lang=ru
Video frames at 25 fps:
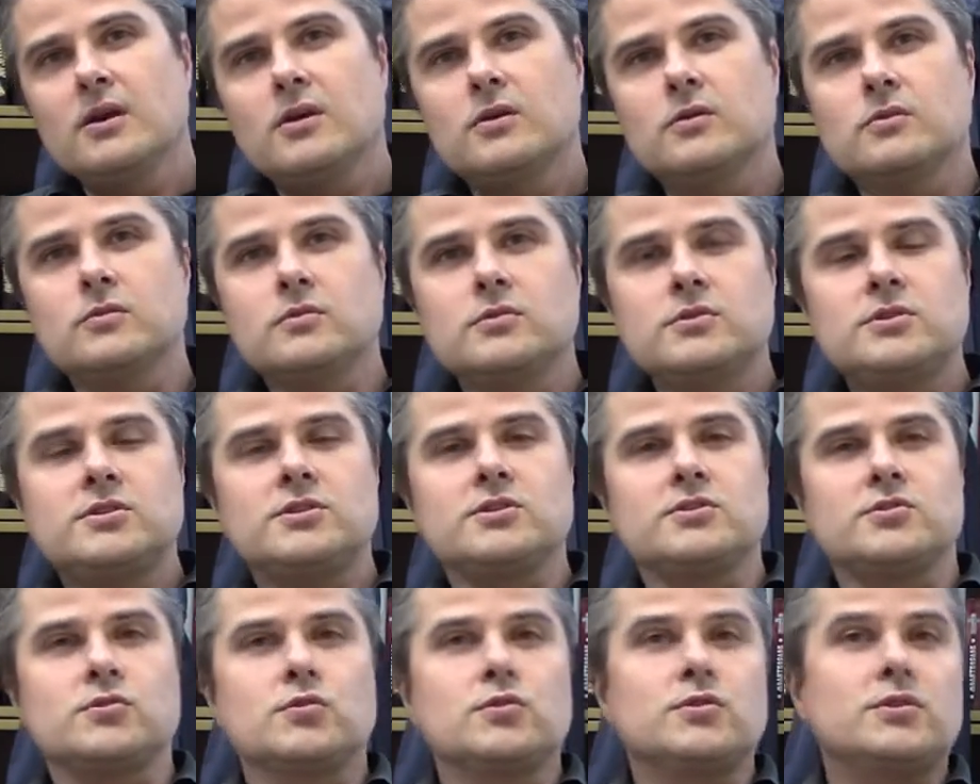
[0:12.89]
о
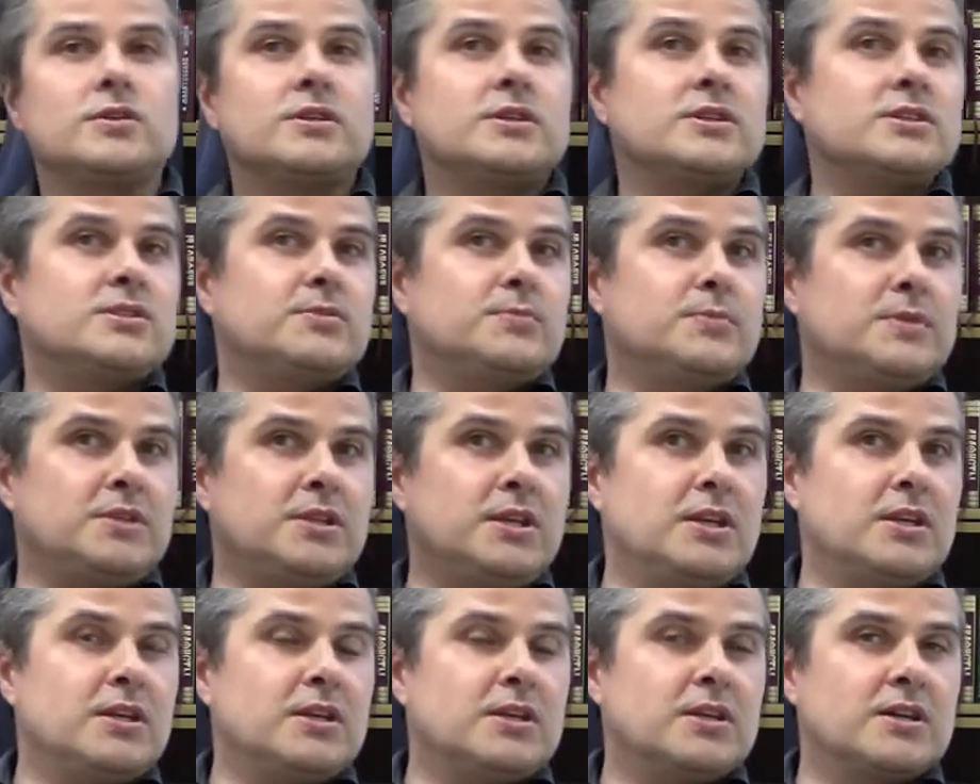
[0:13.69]
сезонных
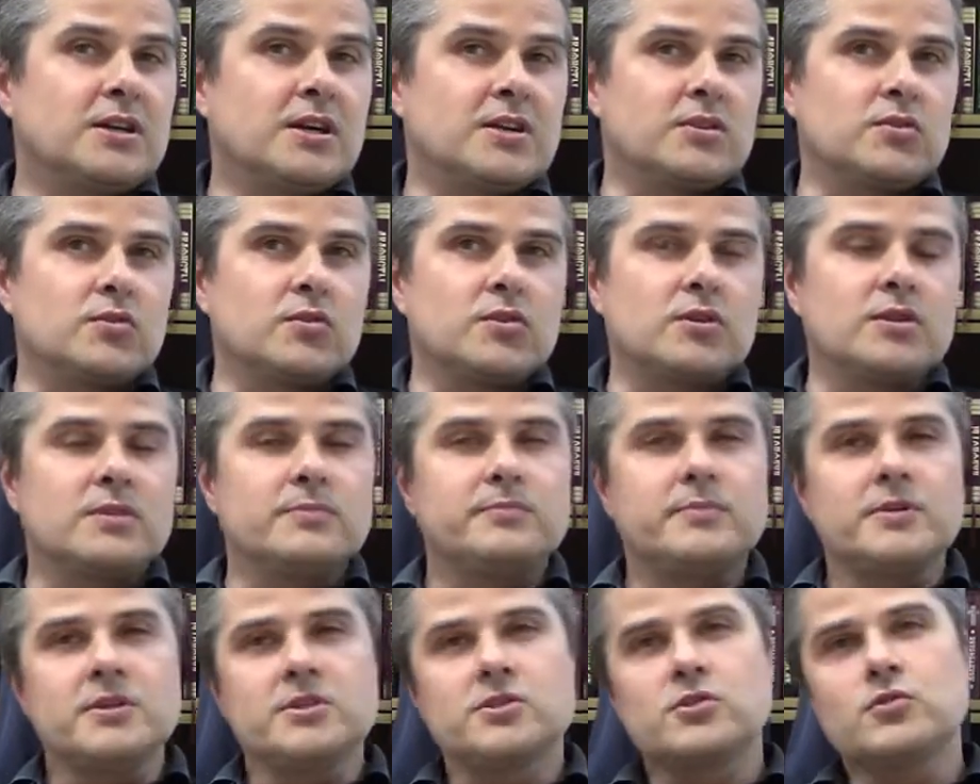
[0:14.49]
изменениях, которые
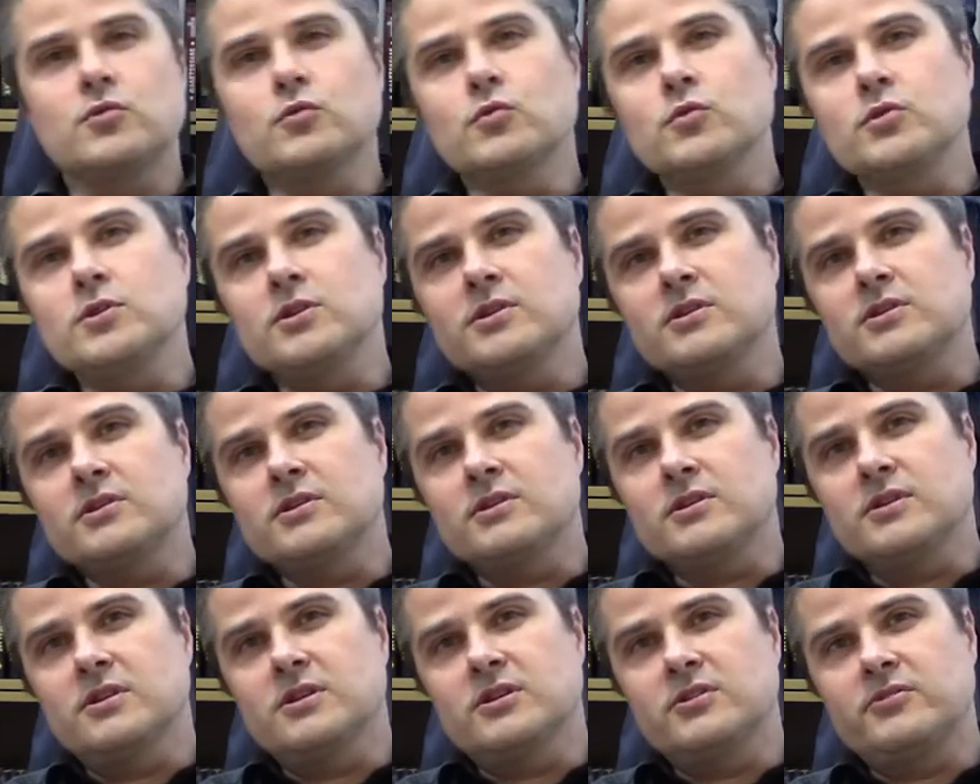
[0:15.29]
происходят
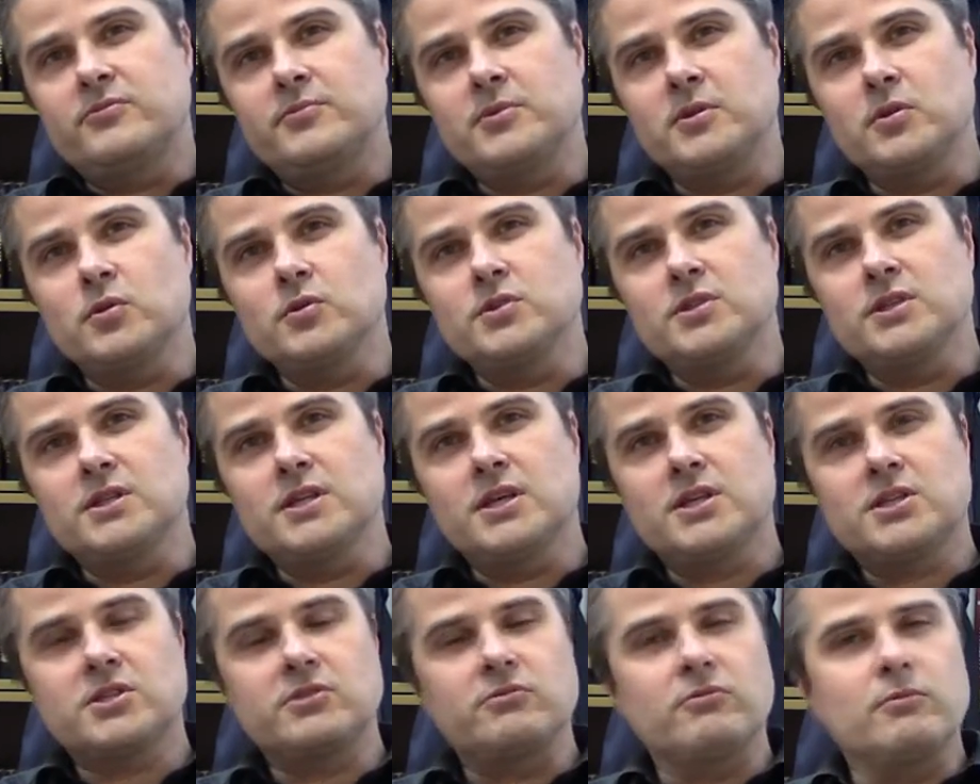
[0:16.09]
э, в природе
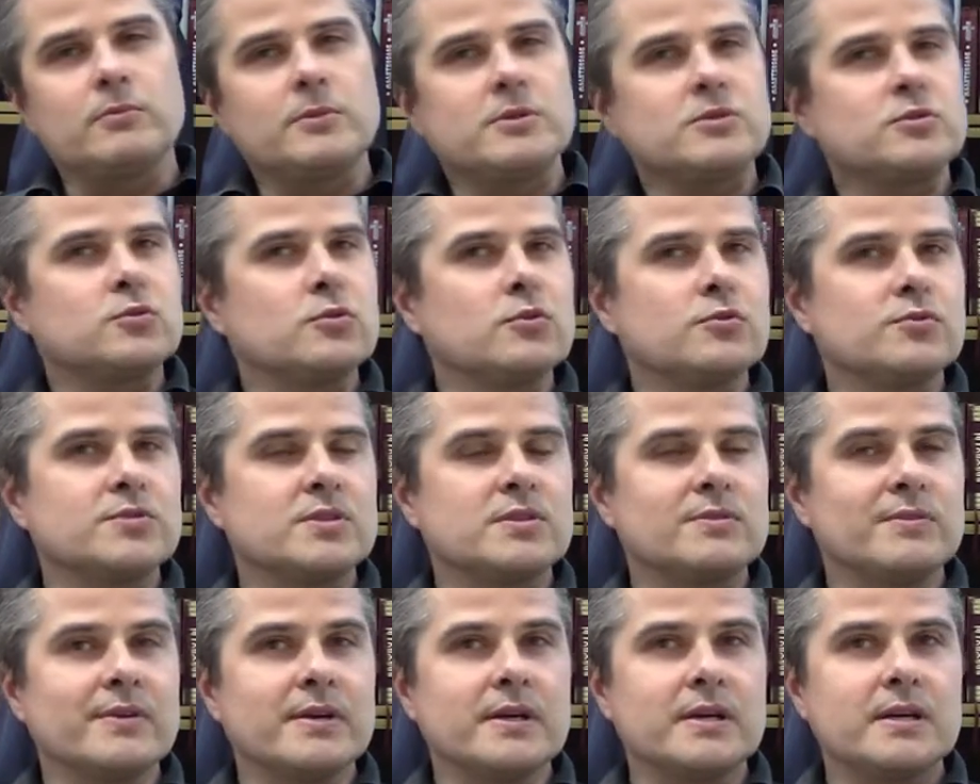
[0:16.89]
нашего
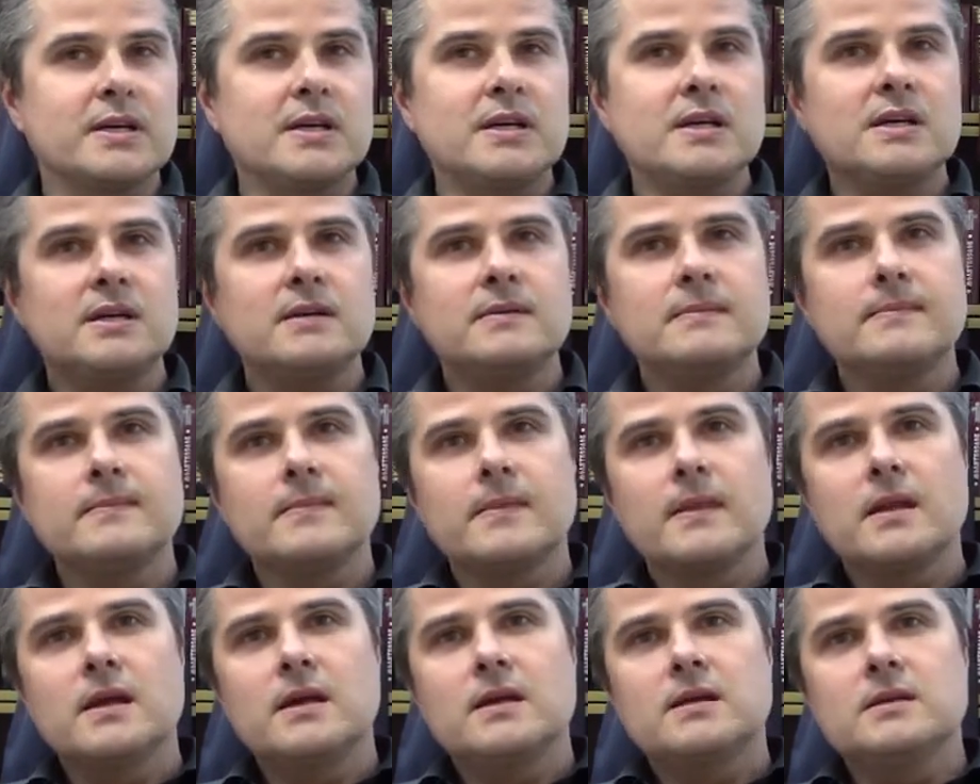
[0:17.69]
московского края
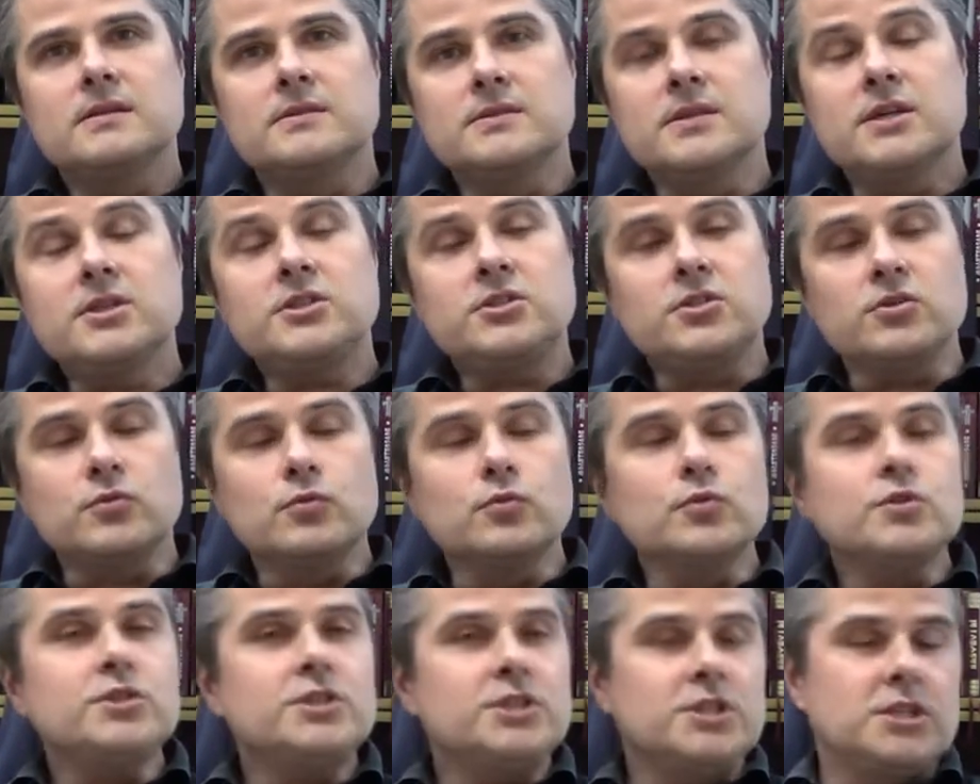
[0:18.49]
на
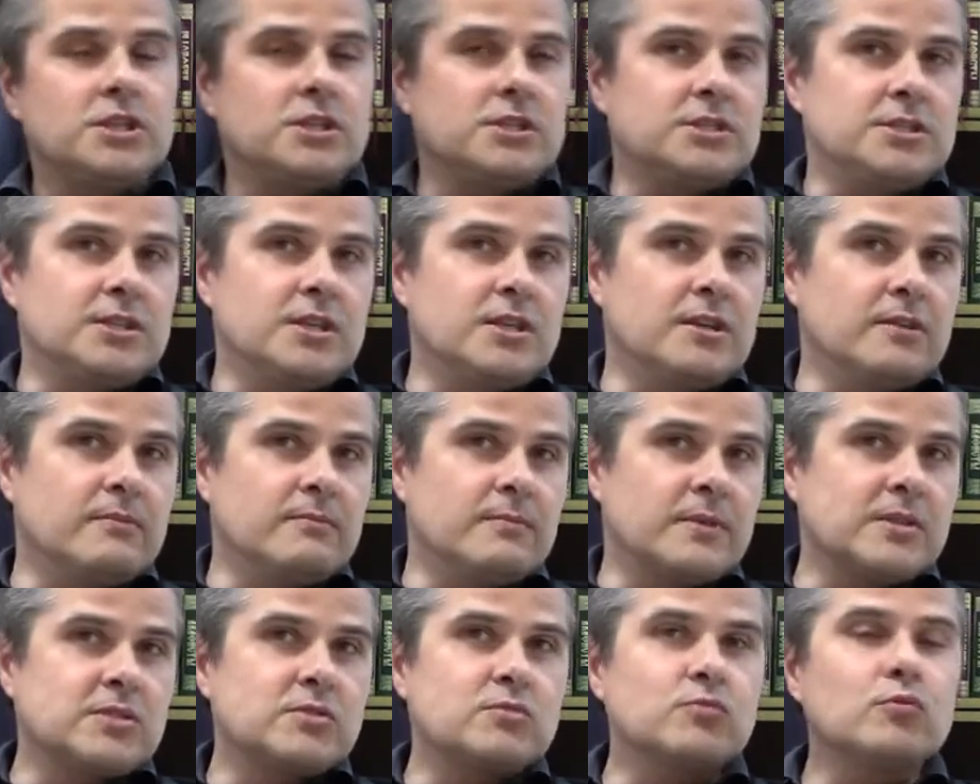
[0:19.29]
текущей неделе. В
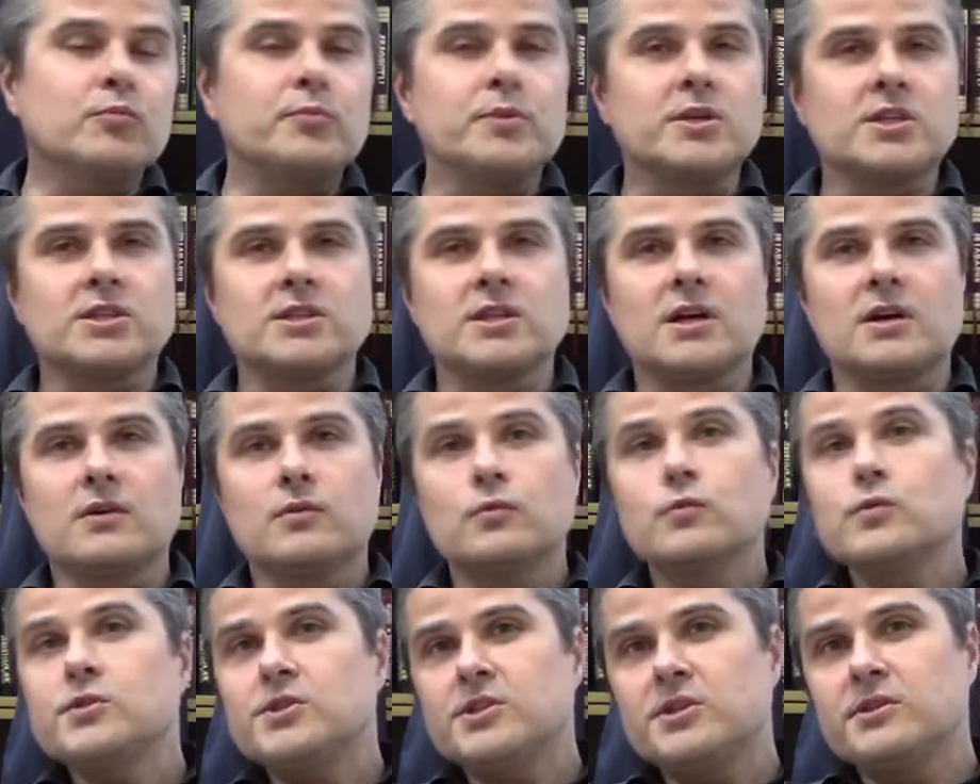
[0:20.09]
Москву пришла
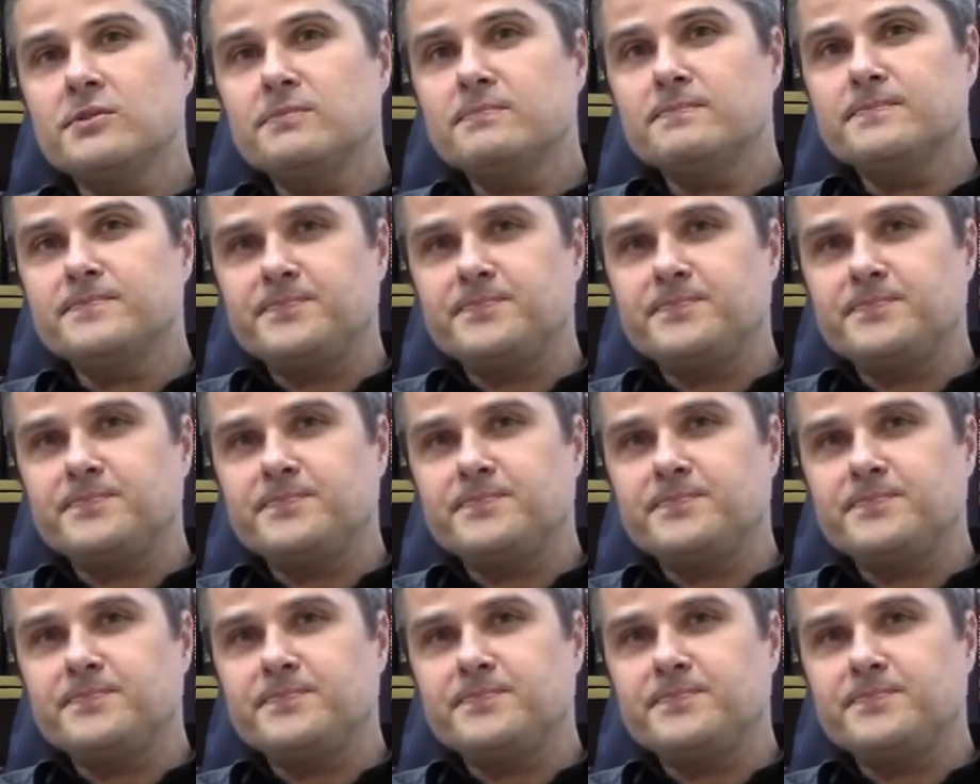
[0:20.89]
осень,